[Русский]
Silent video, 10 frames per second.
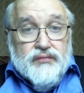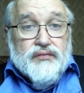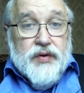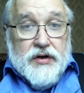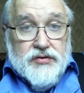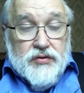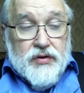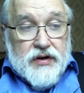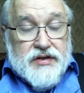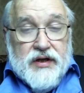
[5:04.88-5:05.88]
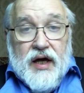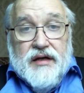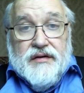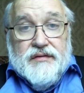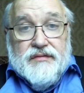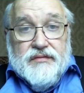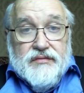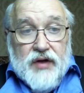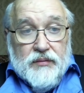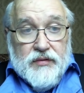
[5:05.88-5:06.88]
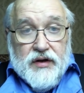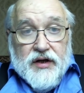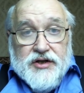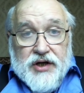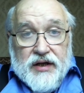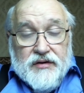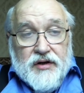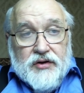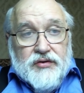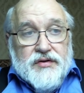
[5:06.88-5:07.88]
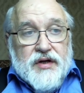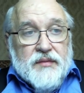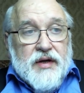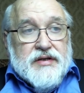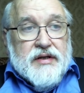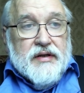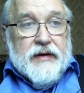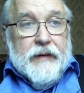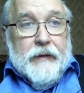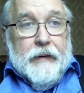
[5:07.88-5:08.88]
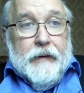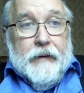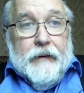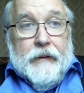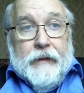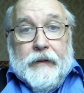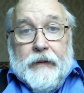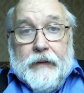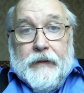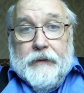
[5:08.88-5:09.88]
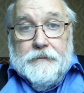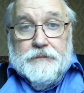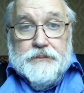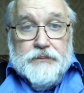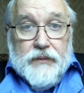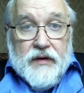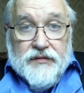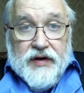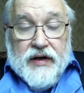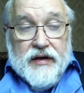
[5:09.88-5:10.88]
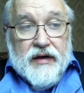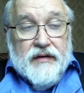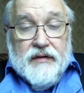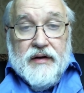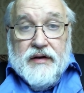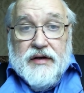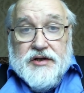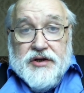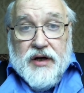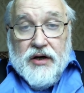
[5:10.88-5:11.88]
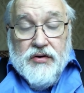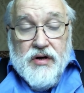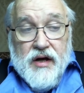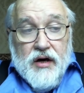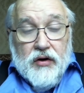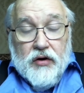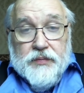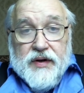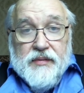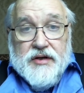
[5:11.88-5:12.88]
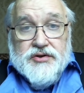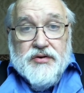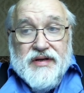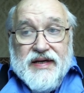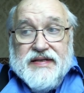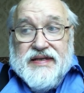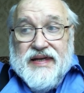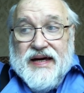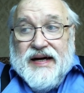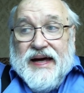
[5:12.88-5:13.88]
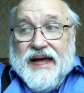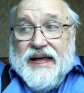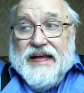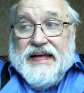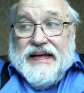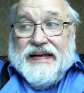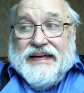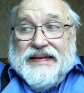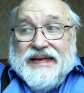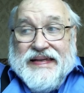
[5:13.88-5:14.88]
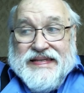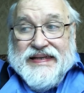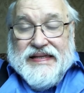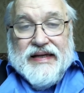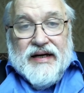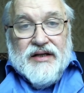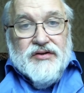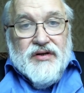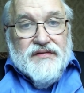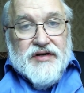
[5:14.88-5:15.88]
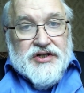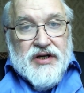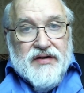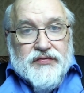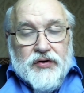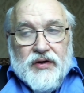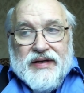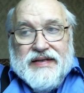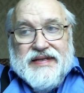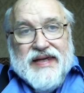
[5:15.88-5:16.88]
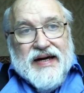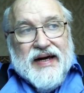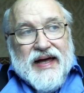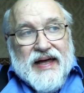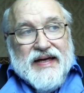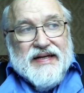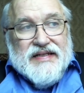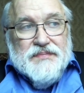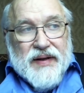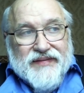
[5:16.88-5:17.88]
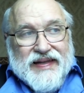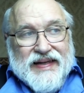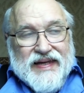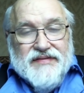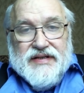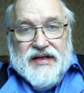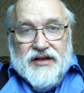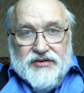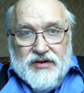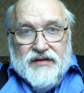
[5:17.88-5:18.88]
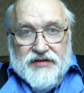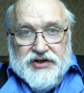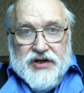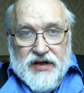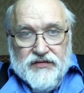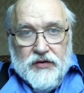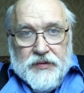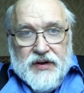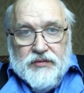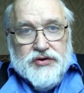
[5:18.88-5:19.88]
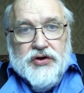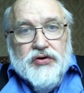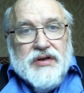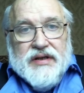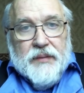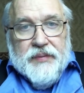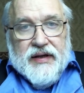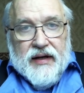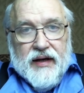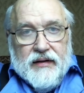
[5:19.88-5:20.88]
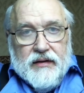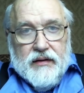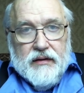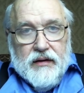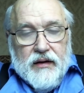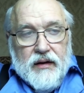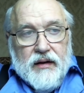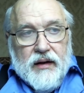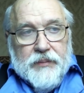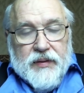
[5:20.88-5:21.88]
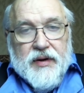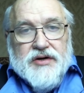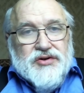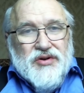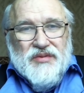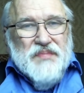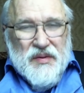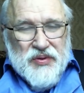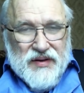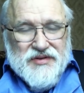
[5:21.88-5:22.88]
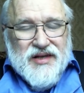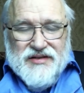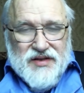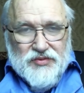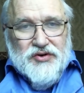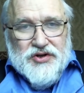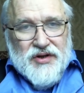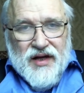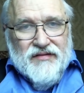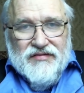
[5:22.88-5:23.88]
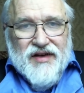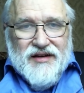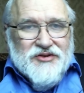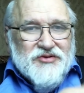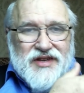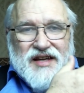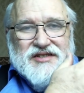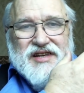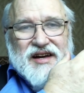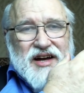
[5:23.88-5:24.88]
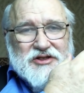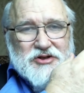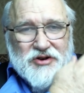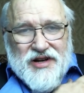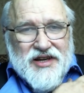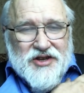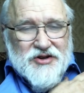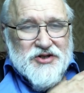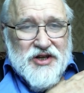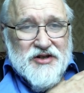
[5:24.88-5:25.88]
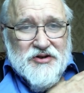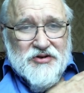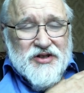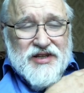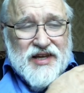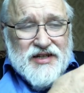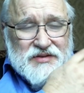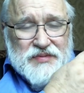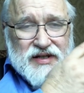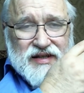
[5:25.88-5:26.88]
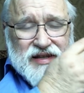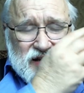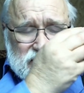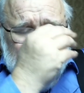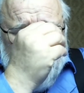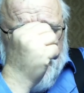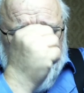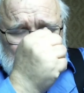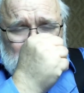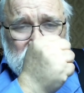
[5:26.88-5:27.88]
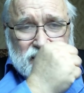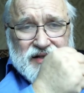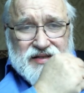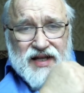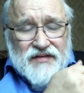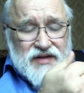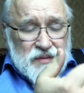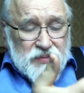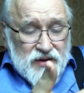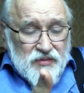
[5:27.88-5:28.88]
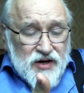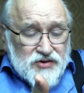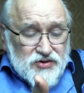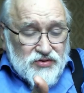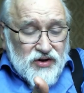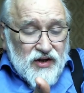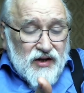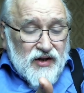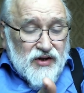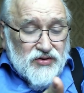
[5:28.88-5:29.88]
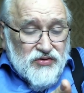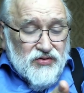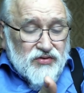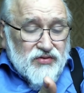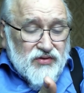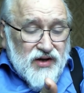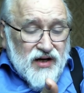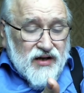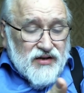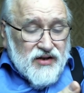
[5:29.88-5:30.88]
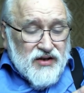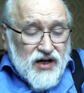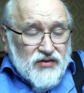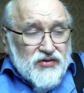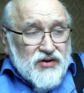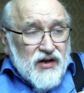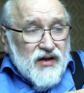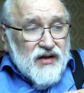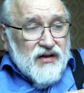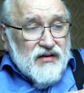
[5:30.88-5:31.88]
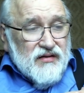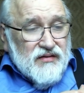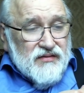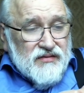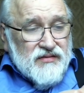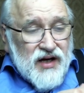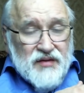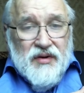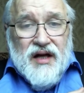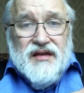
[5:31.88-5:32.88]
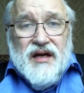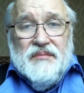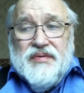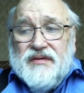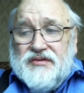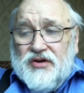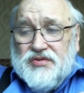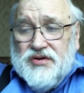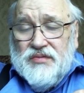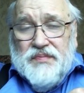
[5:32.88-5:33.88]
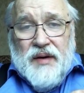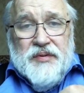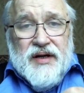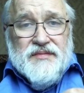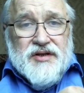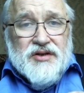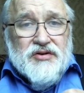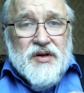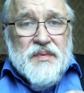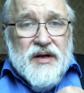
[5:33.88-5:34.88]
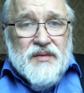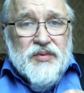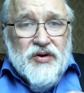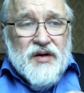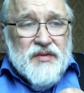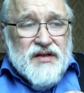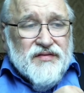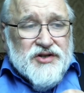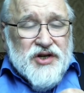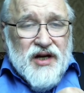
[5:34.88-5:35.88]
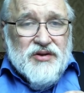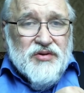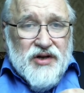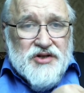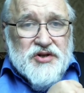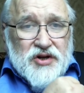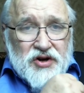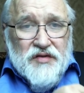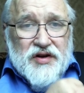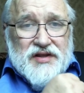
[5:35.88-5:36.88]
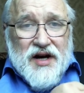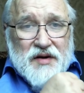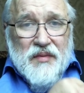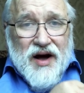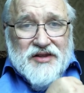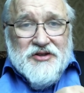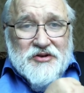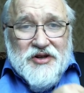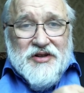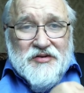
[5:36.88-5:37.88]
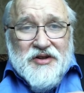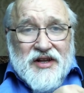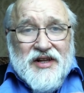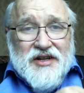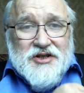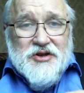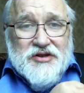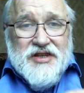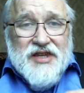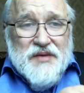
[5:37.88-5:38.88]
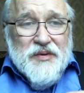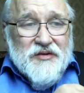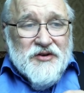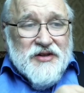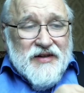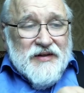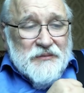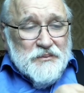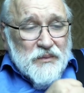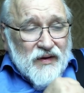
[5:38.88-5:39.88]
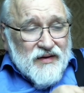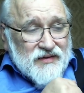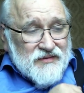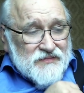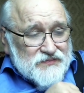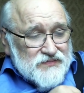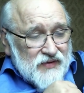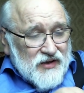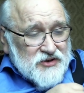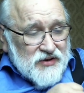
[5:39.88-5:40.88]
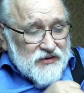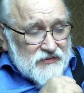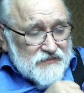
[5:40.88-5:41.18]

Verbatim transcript: простой крестьянин, там, горожанин, какой-нибудь ремесленник, э, дворянин или даже король, он понимал, что есть некая э, истина, которая выше его, есть некая справедливость, которая выше его, потому что не он это определяет. Я понимаю, что это Папа Римский это земной человек, но я же не католик, ешкин кот, я же, я же этот самый православный. Я понимаю, что, ну, как это так вот, э, догмат об том, что Папа Римский только перед Богом отвечает, он, конечно, клевый догмат, но это вот что-то типа вот, э, значит